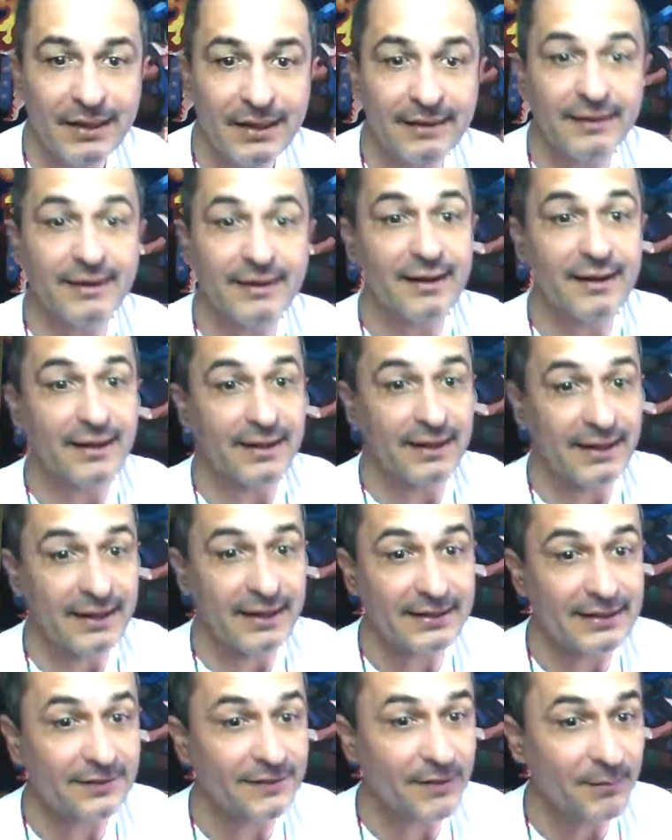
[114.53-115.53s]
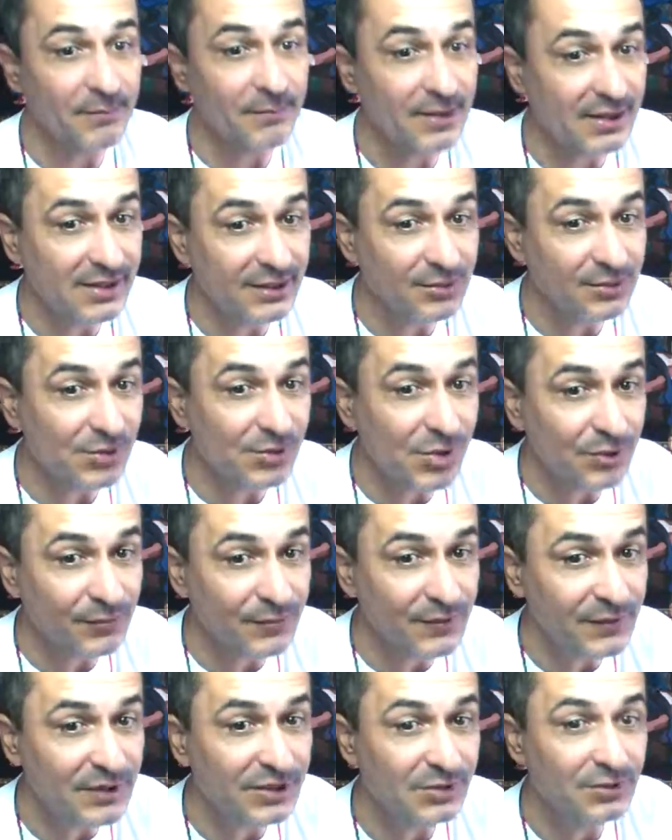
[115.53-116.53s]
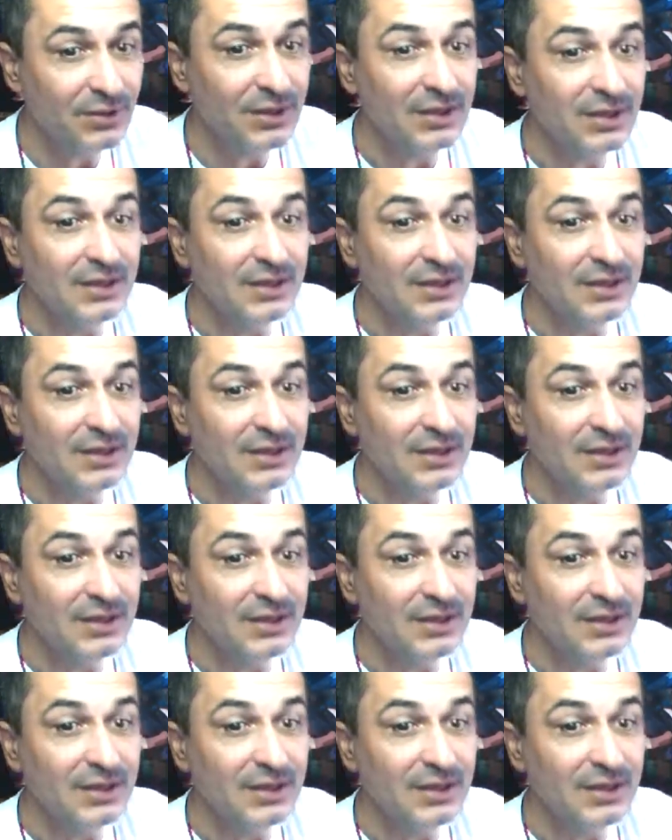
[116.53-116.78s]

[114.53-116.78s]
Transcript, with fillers: ela é da família do golfinho.